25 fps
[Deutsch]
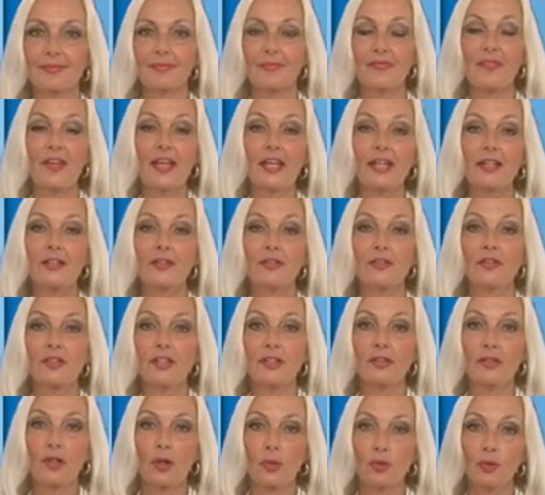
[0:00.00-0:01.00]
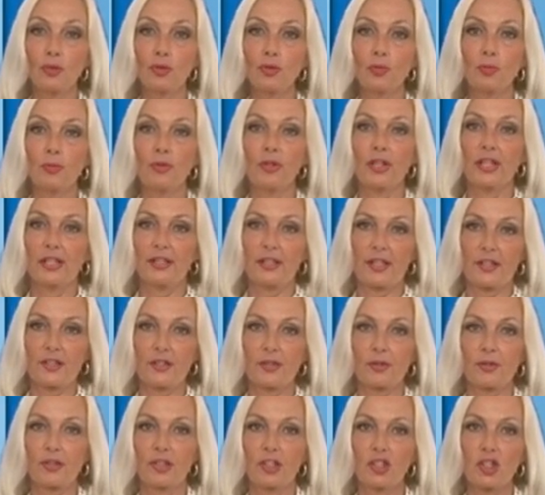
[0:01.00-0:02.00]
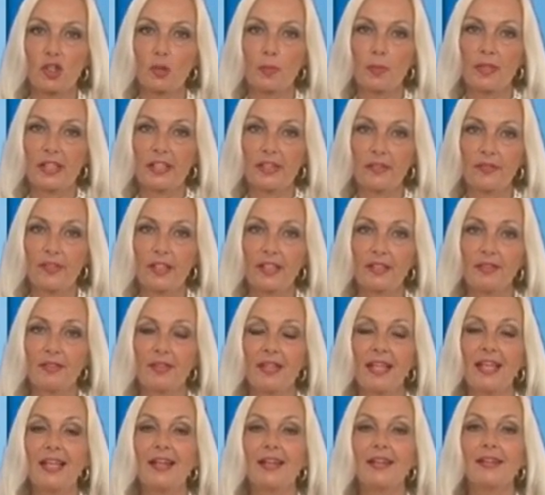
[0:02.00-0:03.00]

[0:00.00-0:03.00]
Während in der Rotmühle Neströ gespielt wird,